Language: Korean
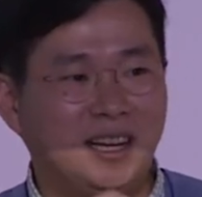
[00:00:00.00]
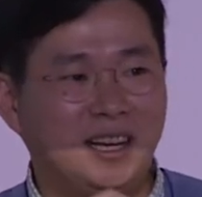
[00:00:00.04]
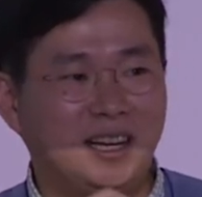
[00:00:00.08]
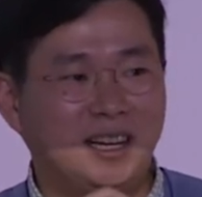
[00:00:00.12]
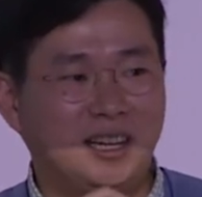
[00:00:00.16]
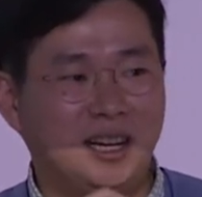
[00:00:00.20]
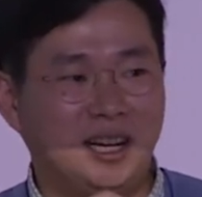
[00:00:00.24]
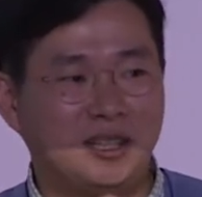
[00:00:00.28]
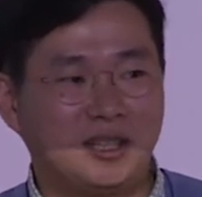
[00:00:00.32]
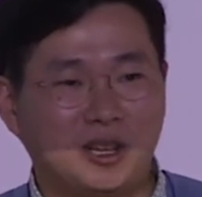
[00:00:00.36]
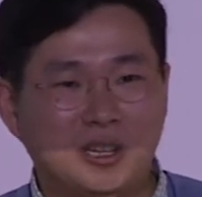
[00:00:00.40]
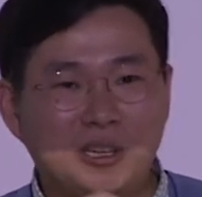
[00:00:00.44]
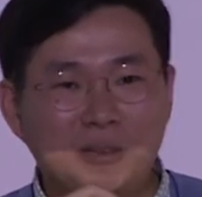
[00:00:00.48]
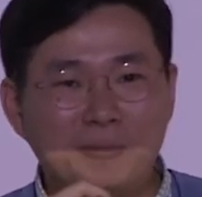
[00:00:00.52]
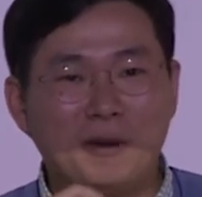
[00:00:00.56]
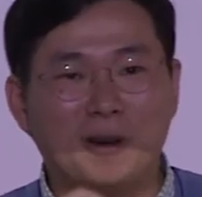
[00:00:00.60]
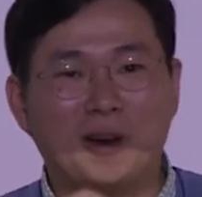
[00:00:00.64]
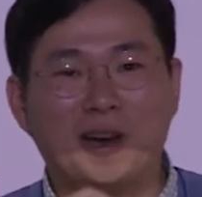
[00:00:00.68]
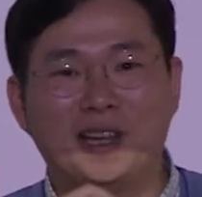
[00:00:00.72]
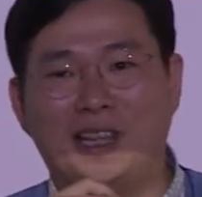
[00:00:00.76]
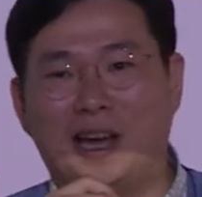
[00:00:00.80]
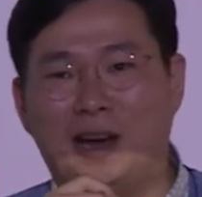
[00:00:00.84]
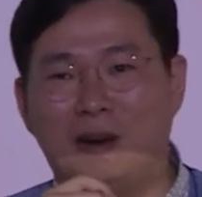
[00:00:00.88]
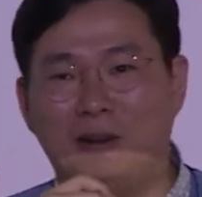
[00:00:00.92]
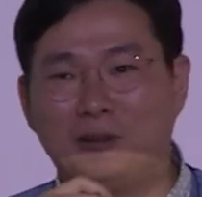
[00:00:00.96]
그래서
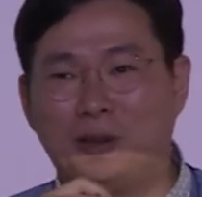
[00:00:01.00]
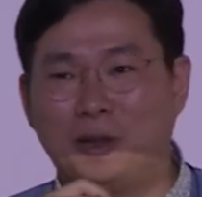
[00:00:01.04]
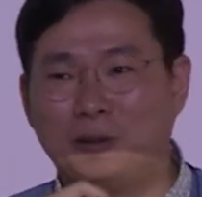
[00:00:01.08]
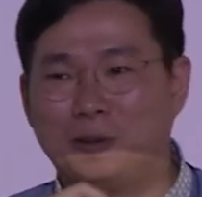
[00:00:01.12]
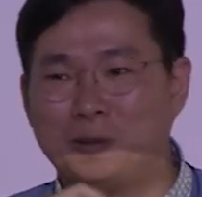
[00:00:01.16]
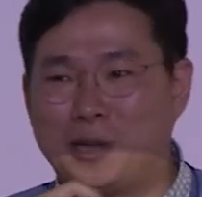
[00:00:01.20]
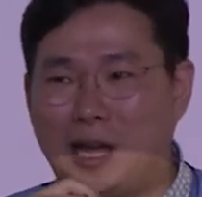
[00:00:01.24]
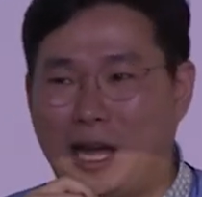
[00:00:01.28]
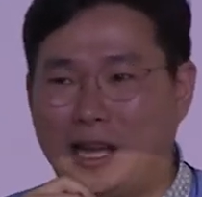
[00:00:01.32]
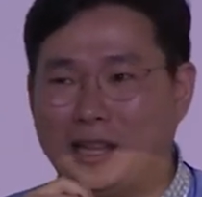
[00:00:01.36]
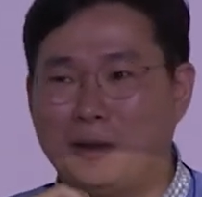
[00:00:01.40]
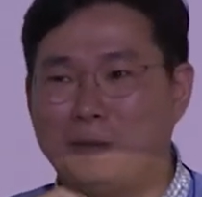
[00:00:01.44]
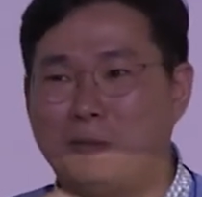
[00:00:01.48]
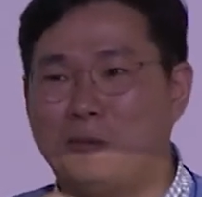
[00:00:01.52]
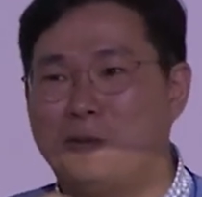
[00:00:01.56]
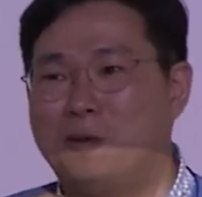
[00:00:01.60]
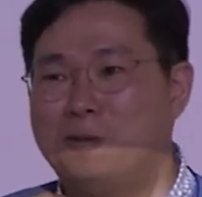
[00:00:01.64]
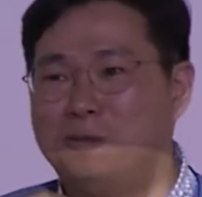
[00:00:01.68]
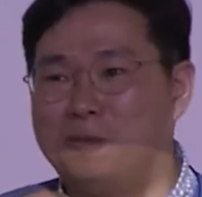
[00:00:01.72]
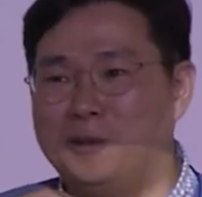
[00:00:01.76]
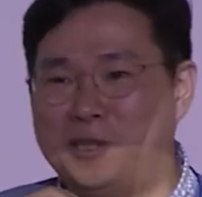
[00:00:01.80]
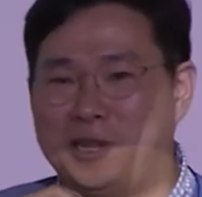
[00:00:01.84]
급여가 나올 때도 4대 보험을